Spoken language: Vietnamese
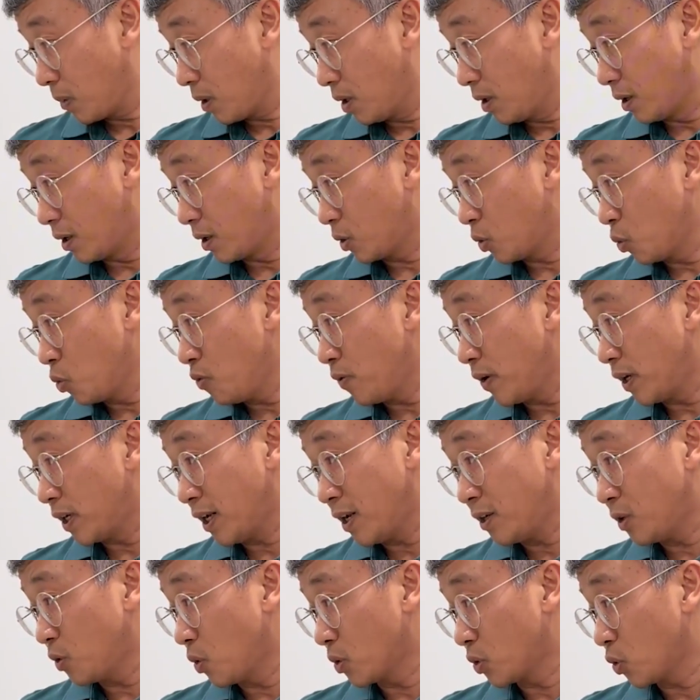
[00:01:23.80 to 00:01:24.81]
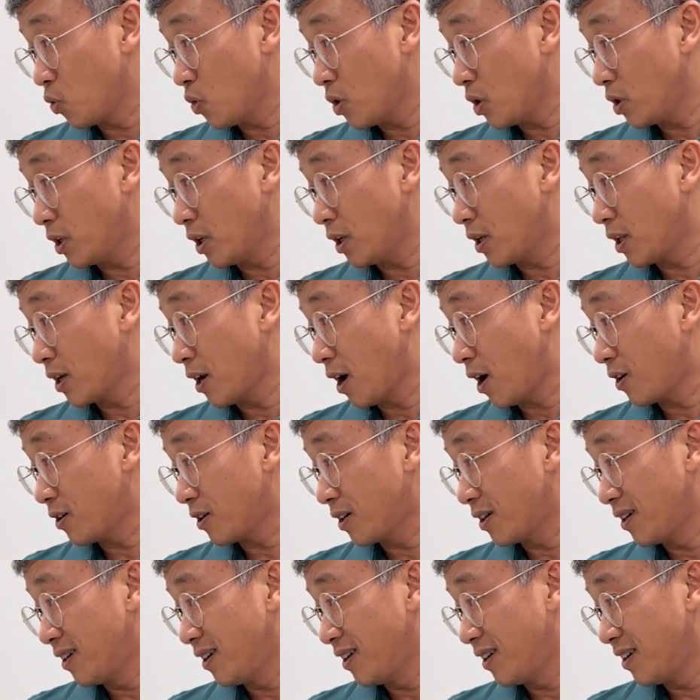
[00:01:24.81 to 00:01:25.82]
thì cái túi vị trí của túi nó chỉ tới đó
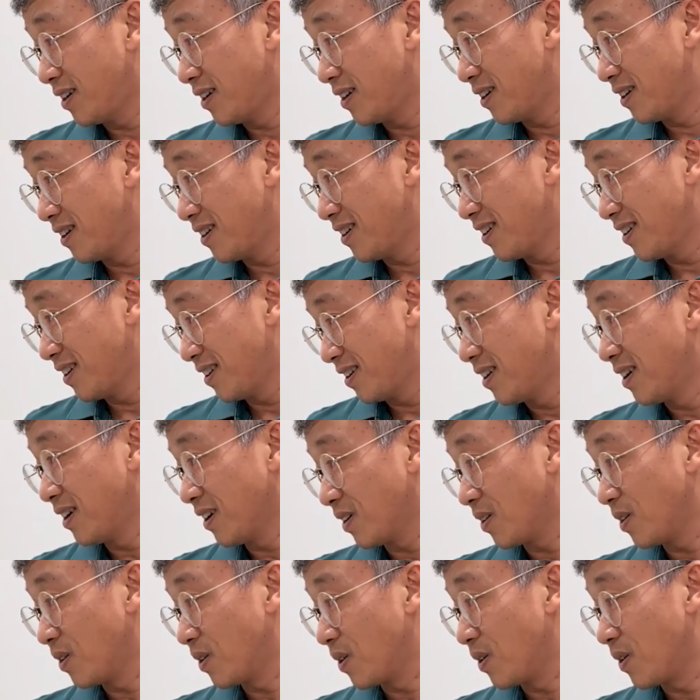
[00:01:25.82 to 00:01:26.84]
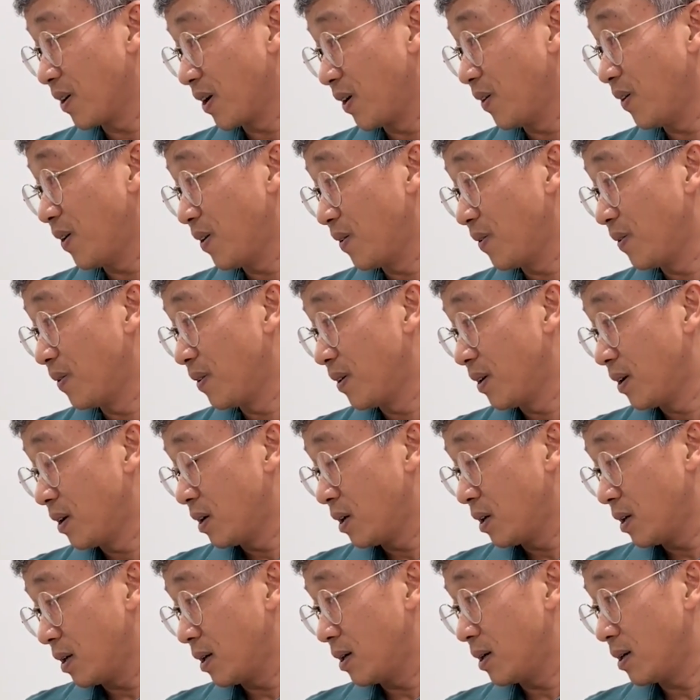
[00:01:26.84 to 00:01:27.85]
thôi còn con hiểu không
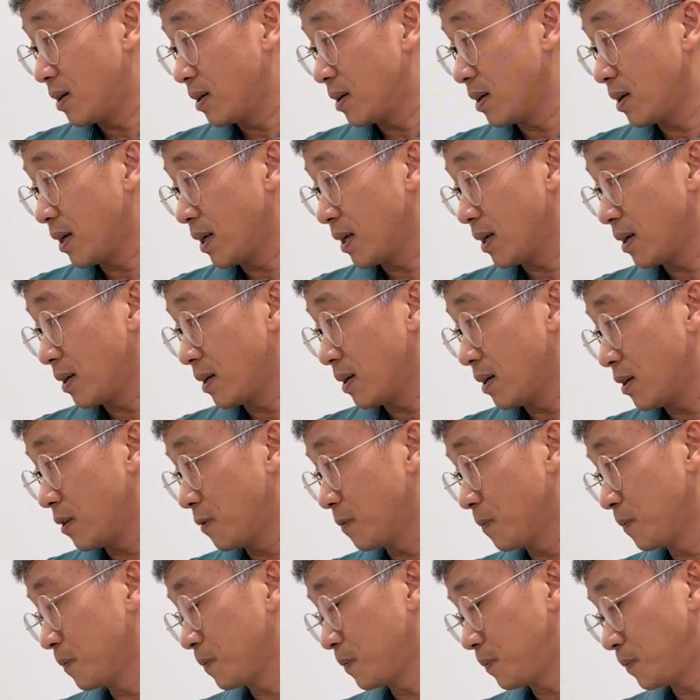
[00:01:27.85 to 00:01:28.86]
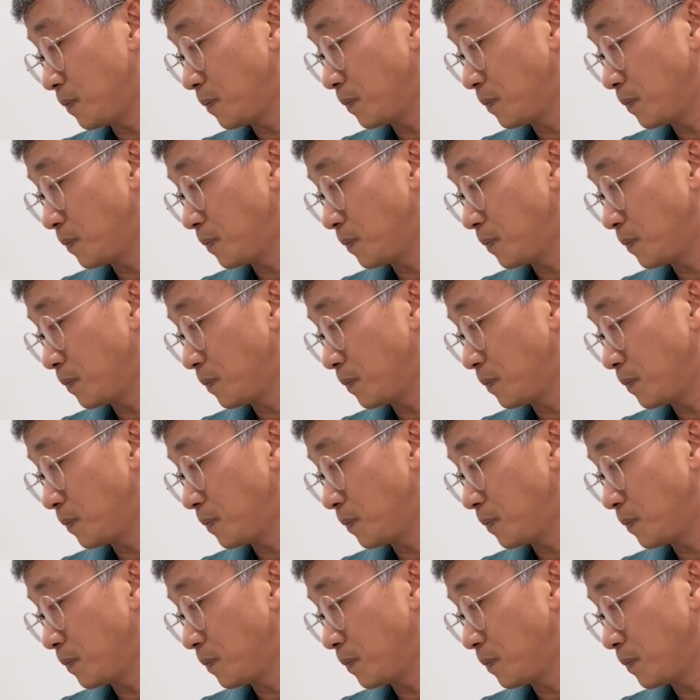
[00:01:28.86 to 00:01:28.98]
đó, dạ,